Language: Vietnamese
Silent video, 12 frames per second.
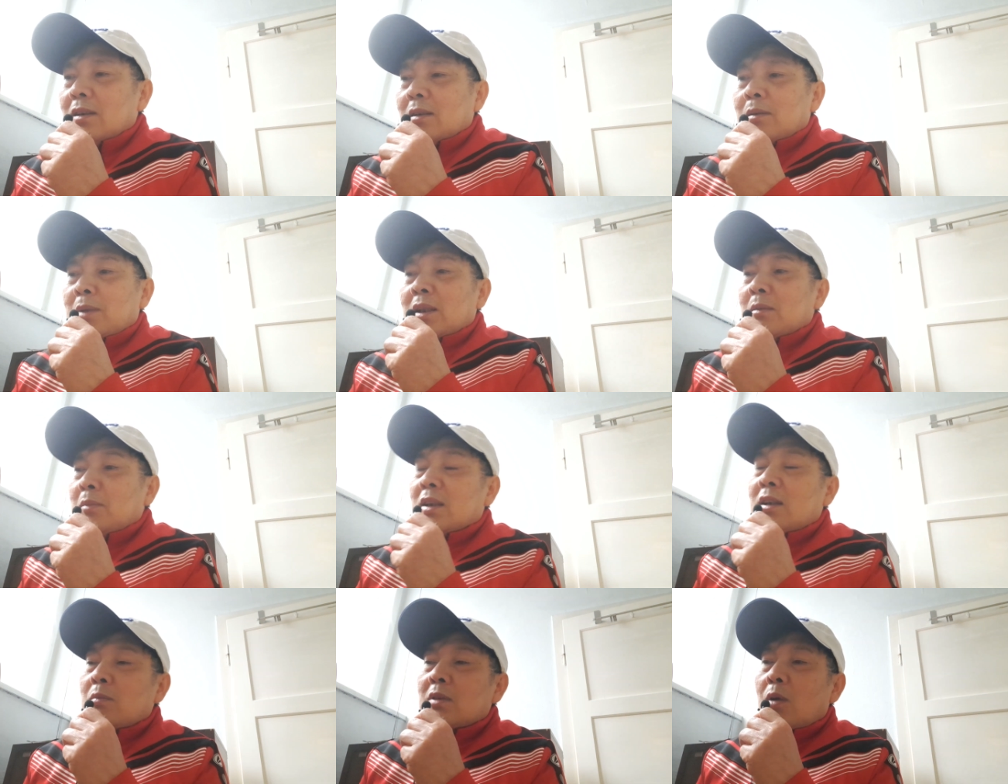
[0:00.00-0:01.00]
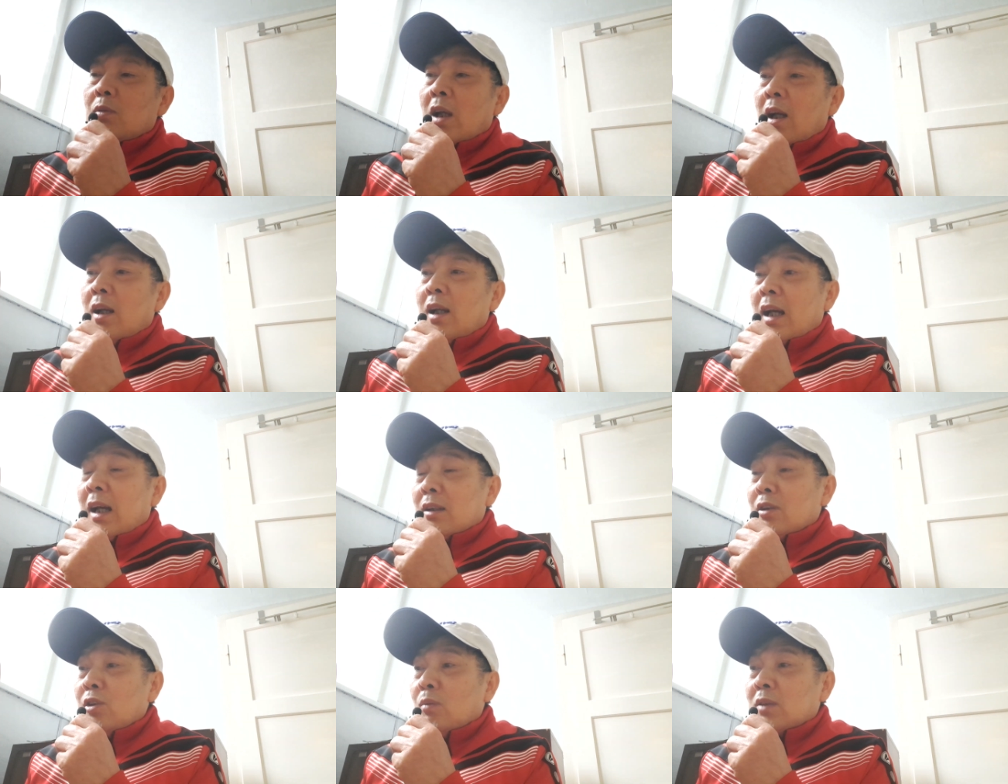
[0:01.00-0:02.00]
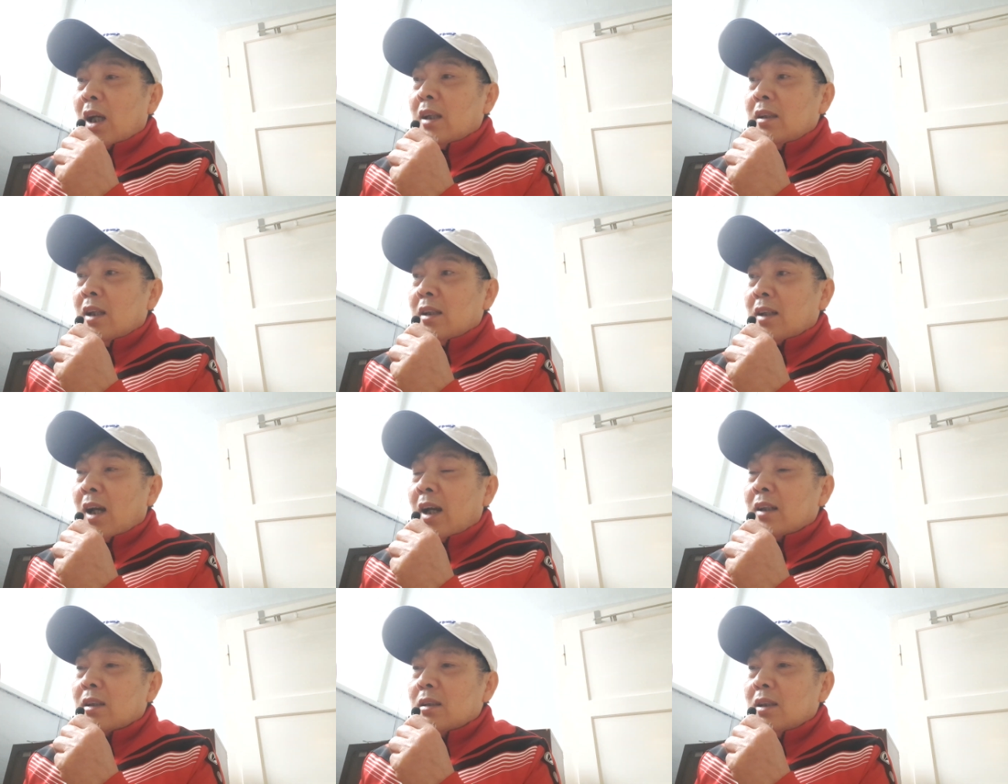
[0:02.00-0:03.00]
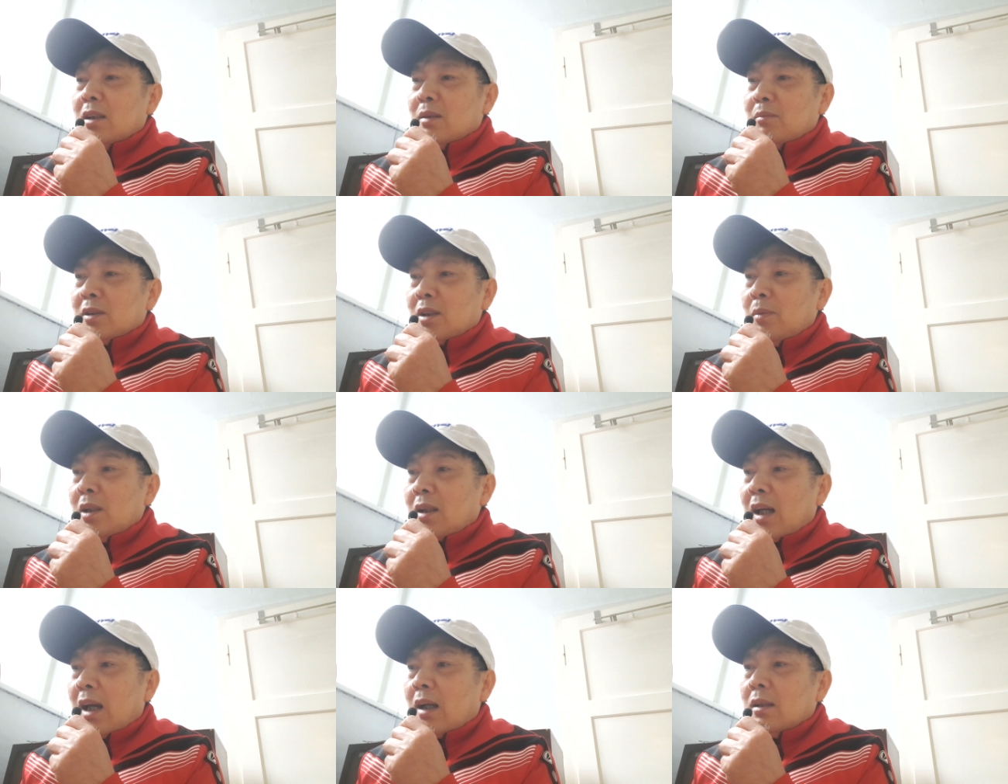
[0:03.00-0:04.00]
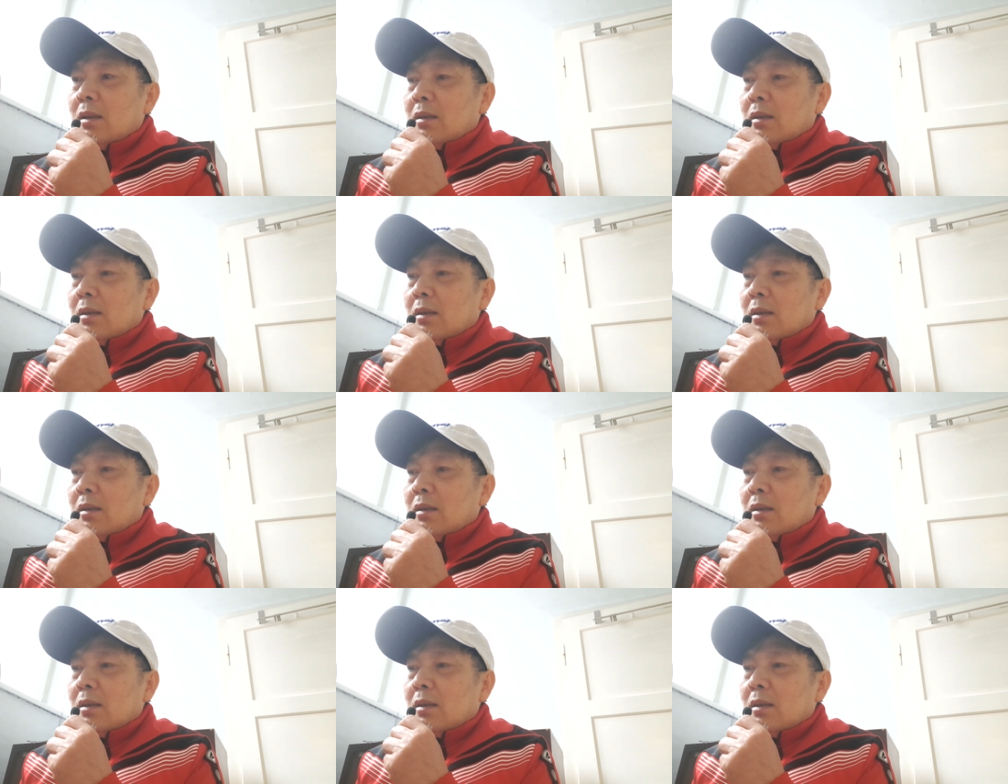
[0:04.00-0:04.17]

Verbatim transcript: ờ, mình mình không câu nệ là nó dùng thể gì kệ nó mình chỉ biết là